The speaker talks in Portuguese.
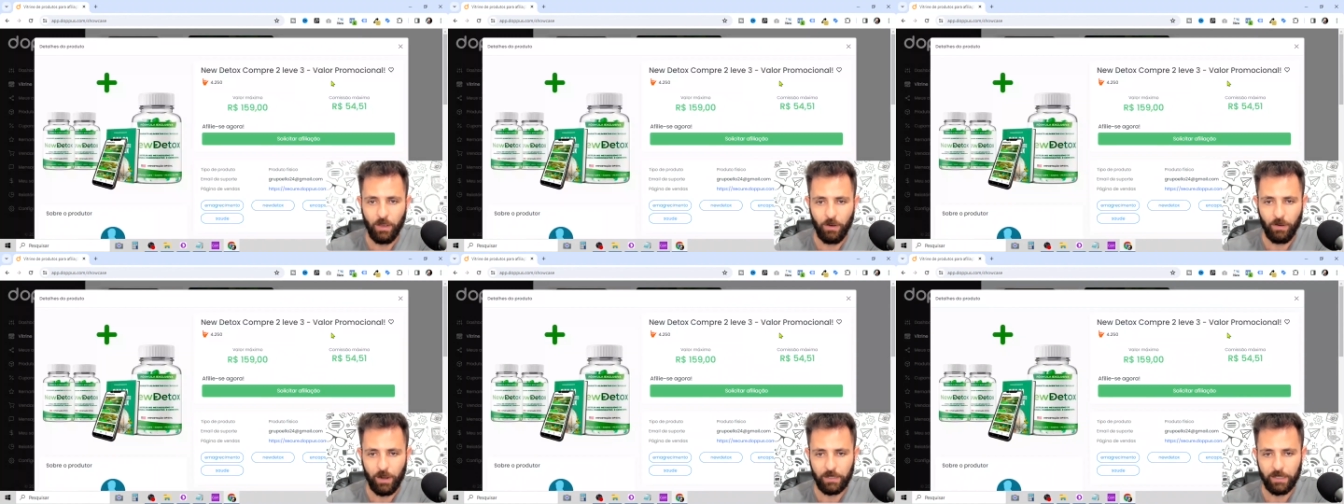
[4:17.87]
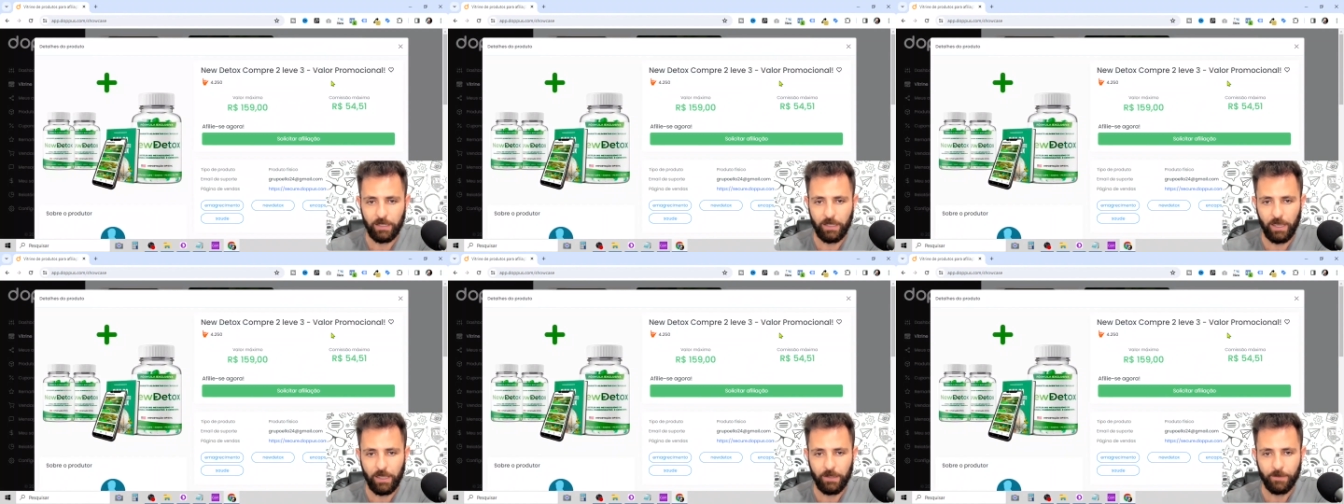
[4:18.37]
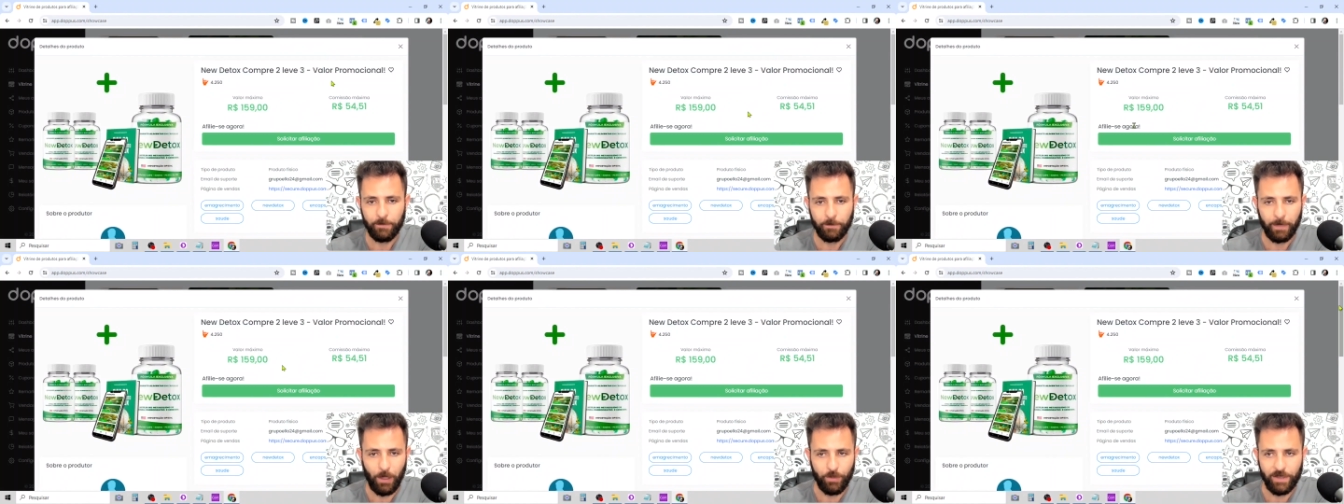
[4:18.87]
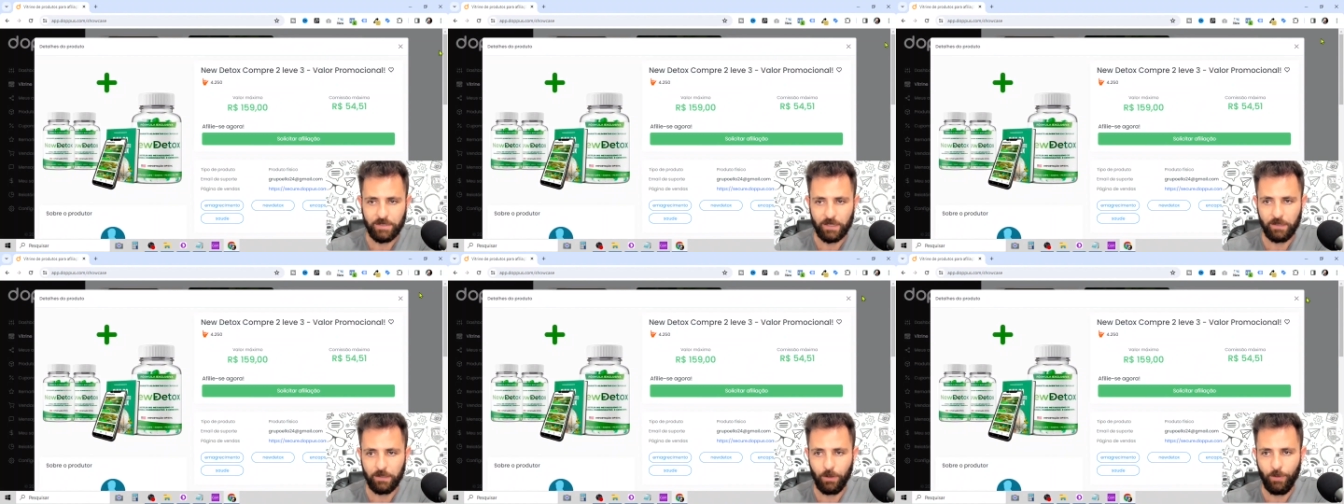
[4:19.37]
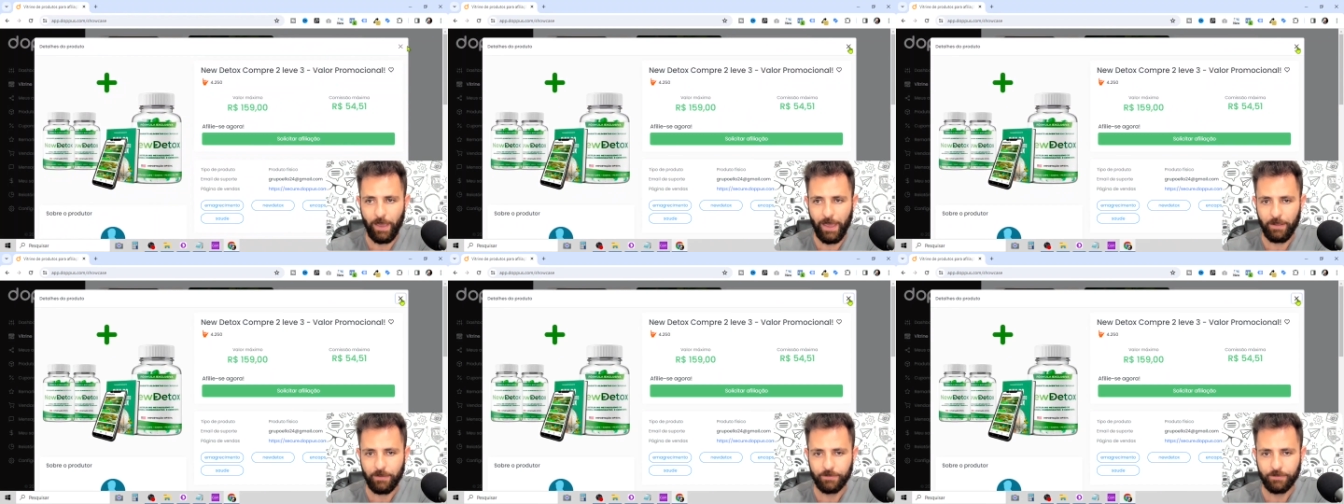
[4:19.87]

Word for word: Ó, cliquei. Não, esse aqui não é.